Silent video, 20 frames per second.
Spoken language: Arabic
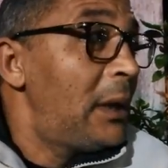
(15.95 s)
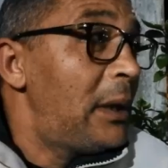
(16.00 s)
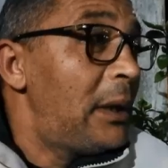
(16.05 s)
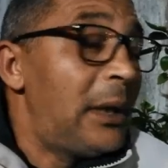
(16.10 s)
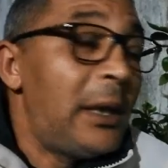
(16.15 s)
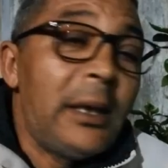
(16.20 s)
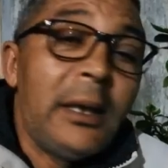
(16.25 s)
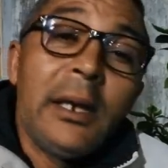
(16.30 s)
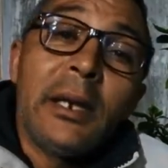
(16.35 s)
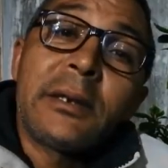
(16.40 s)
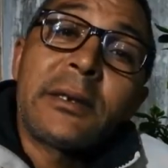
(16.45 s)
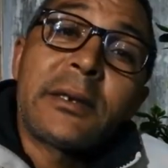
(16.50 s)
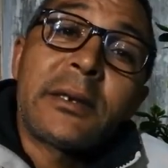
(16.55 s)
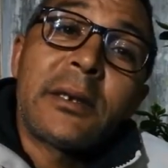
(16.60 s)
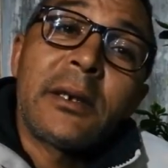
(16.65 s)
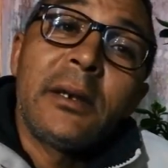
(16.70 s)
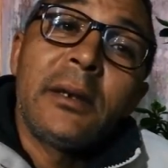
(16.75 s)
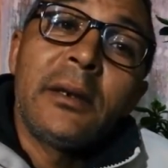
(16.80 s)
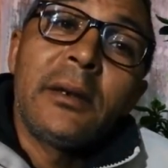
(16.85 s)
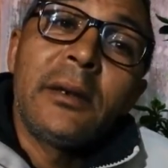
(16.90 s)
ليلة
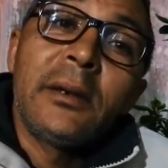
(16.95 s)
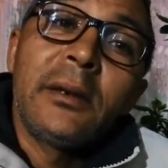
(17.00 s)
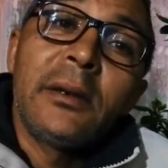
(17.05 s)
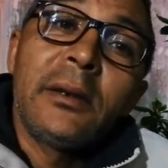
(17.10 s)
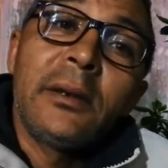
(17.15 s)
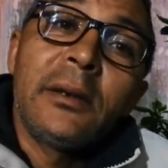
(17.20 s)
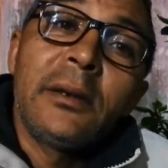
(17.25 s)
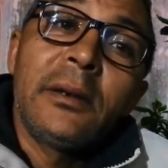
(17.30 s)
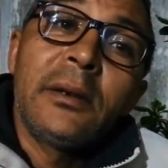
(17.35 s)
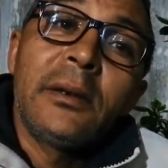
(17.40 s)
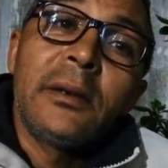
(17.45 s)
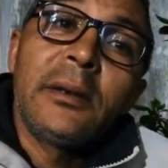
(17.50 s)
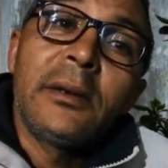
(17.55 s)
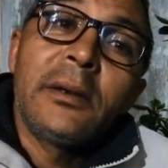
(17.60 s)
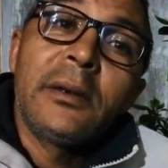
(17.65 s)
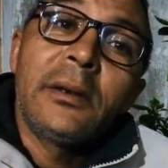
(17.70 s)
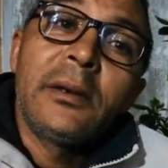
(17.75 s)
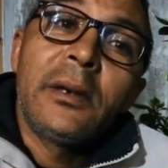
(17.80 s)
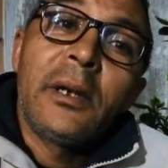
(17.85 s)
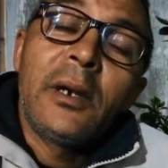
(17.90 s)

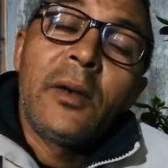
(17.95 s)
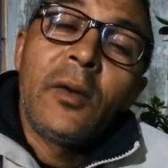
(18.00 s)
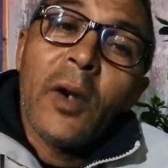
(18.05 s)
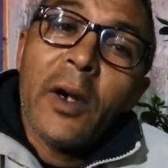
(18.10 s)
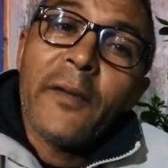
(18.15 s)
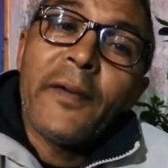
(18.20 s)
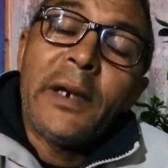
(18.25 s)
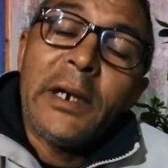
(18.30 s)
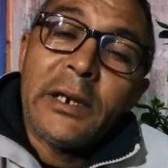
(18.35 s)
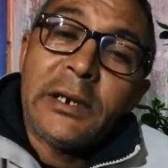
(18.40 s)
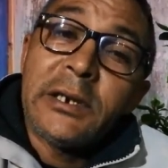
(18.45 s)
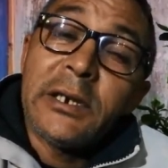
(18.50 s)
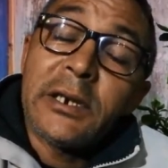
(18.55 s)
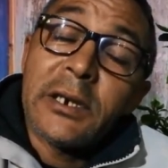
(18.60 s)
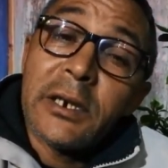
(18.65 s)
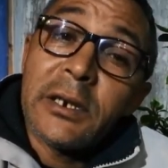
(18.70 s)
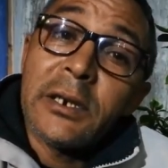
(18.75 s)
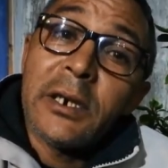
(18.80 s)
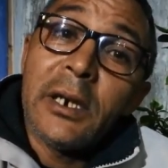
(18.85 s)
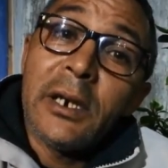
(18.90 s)
آه، الوقفة
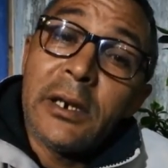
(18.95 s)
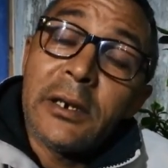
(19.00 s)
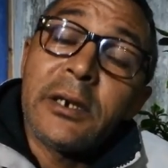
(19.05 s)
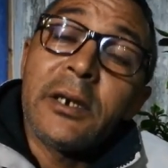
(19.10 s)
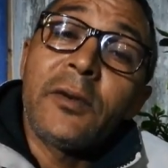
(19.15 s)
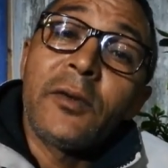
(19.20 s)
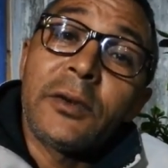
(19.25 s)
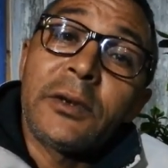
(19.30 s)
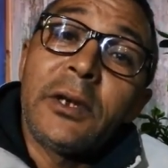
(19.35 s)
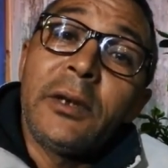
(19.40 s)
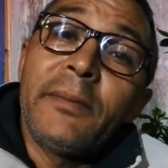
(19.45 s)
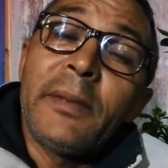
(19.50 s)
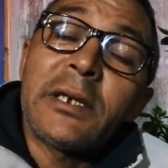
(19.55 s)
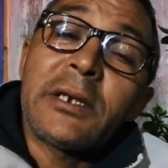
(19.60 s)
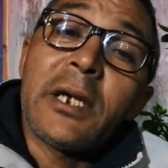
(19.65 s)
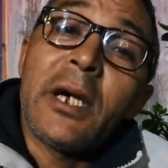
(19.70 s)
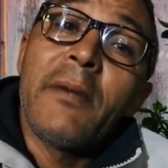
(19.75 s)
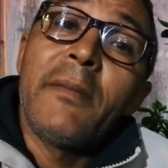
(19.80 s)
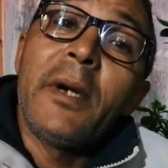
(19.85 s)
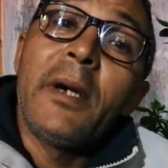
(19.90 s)
الاحتجاجية التي
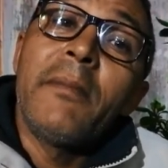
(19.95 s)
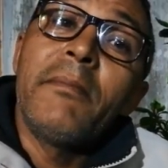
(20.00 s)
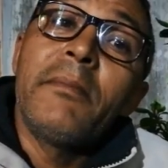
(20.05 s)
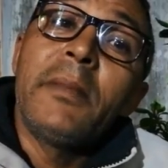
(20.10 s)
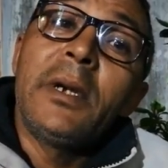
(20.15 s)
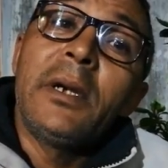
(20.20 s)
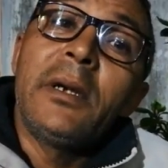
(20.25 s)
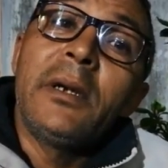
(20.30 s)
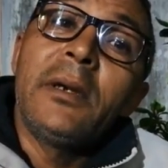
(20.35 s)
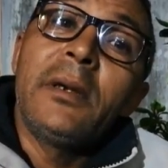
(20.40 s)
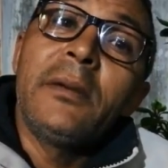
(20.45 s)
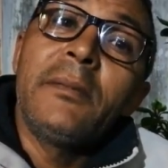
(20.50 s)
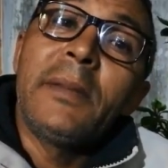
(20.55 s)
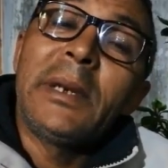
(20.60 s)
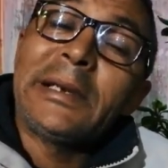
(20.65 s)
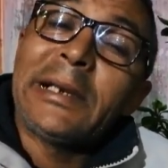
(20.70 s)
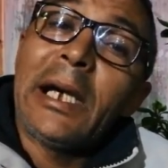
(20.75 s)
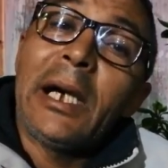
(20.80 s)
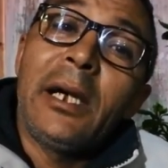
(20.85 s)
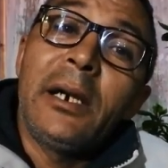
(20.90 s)
نظمت أمام آه،
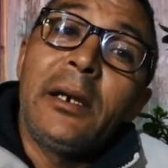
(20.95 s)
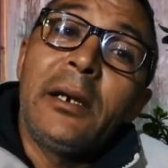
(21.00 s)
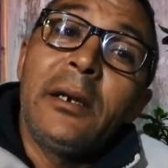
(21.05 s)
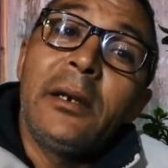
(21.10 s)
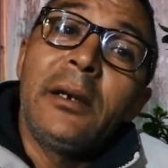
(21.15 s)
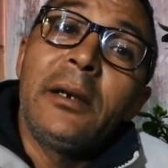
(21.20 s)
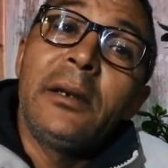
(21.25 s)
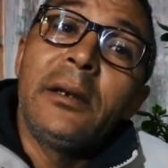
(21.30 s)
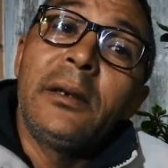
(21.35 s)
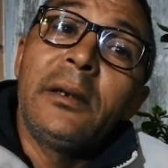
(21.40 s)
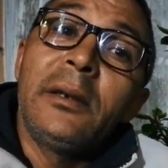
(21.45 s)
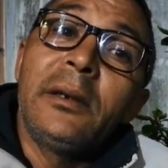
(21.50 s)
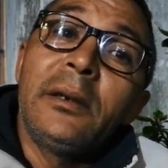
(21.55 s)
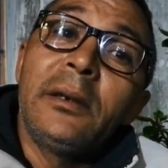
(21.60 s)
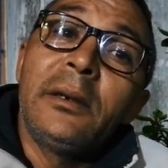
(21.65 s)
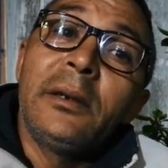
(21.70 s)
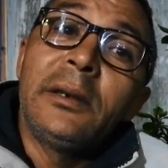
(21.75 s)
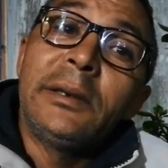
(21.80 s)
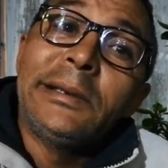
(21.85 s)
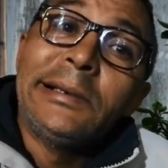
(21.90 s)
مدخل
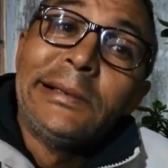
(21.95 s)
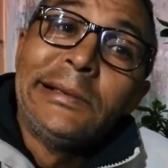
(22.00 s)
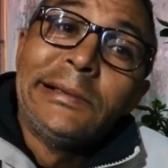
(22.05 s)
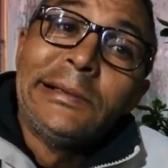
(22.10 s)
آه،